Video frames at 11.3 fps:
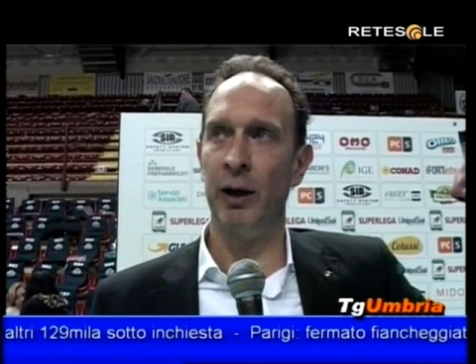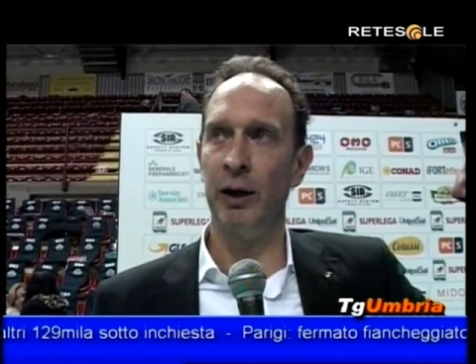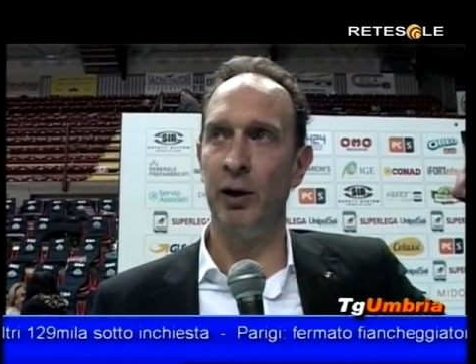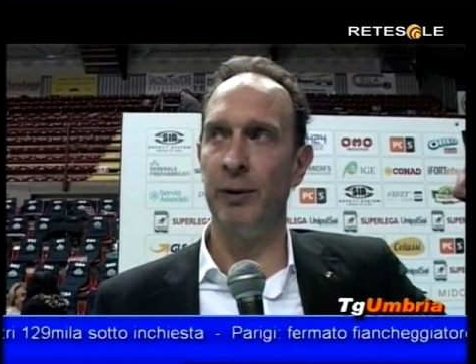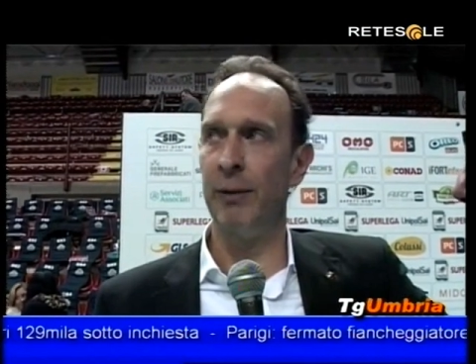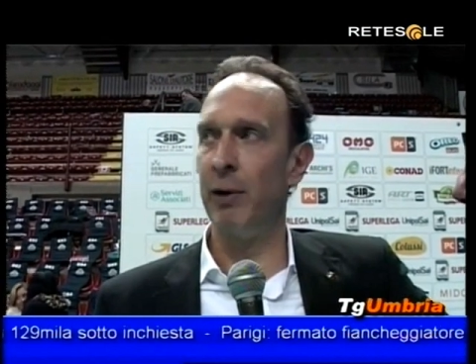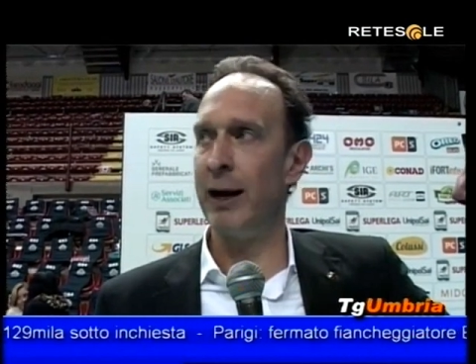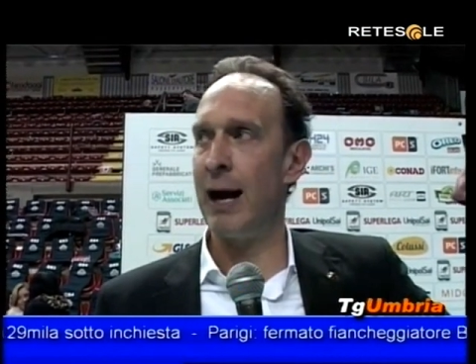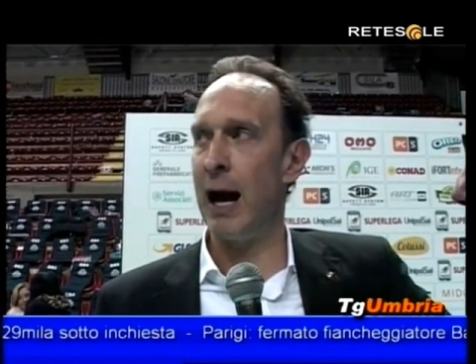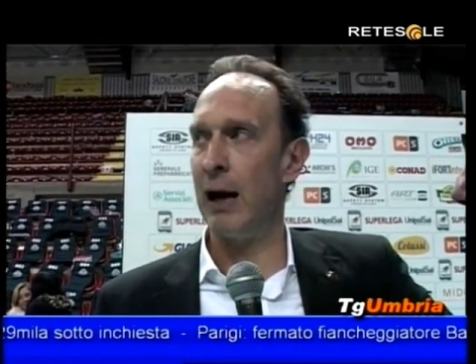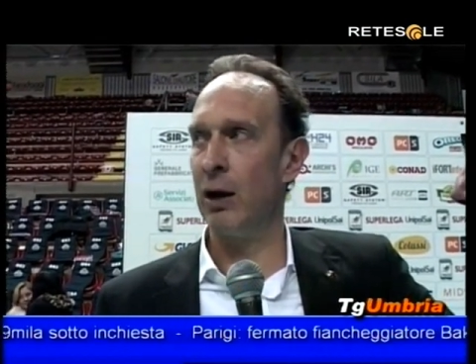lì dobbiamo
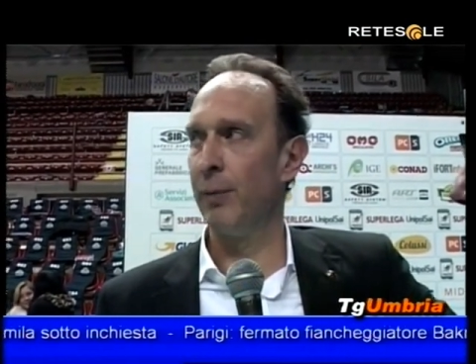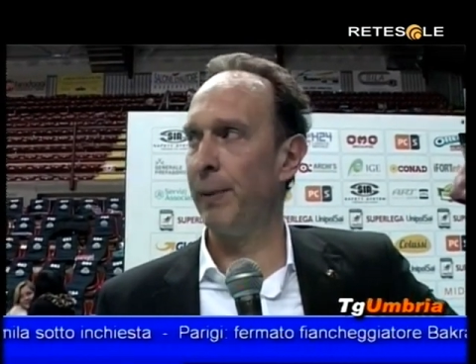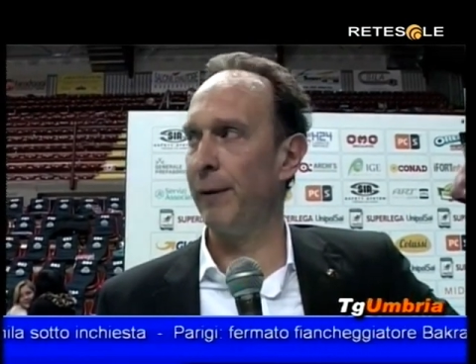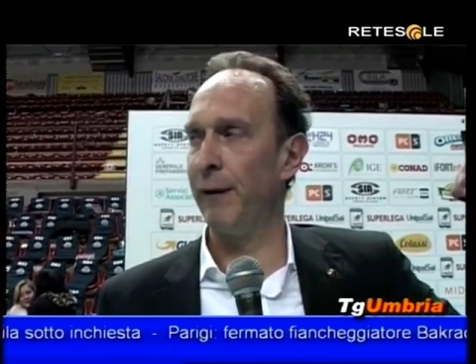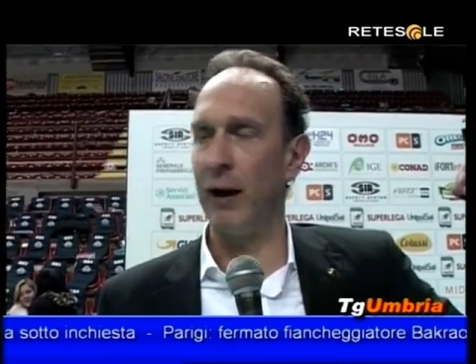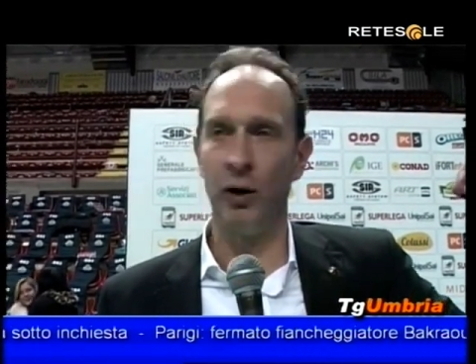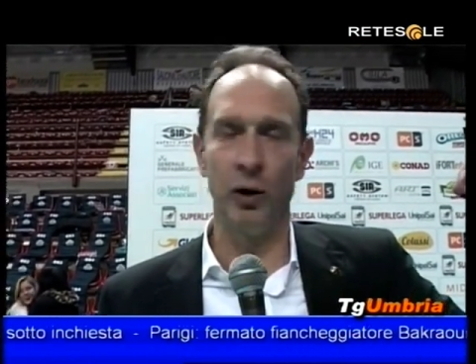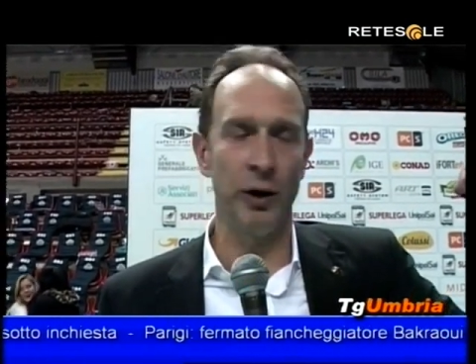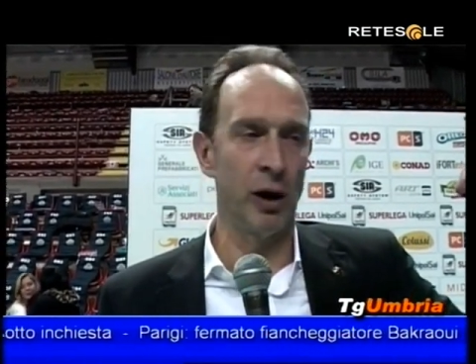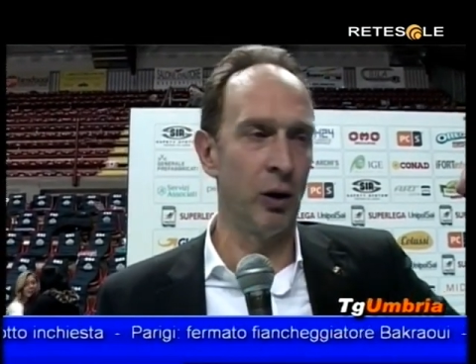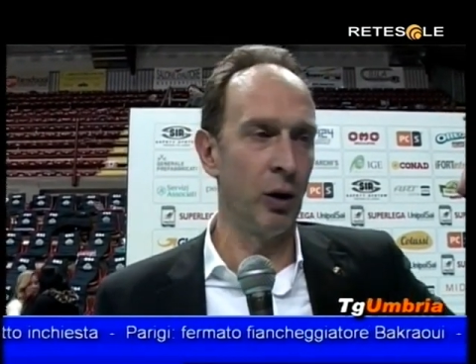allenarlo per farlo
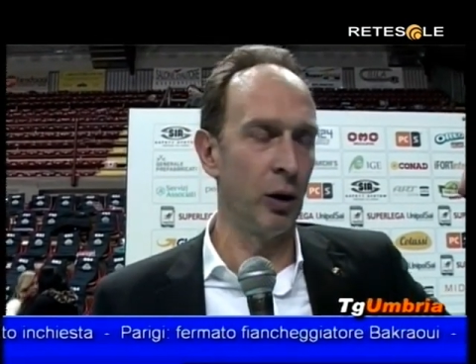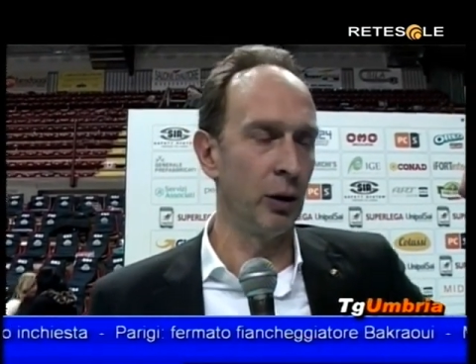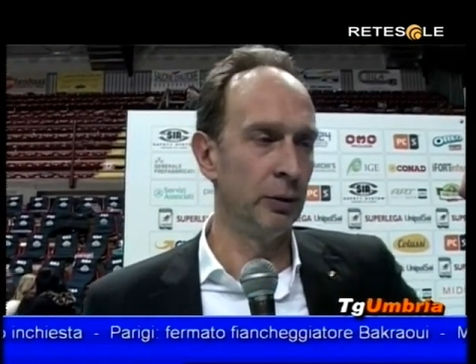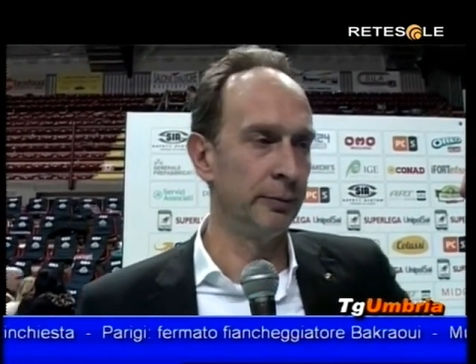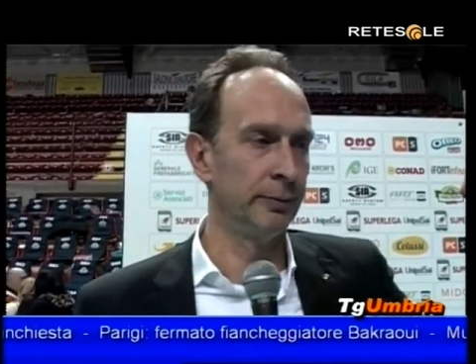noi e non loro.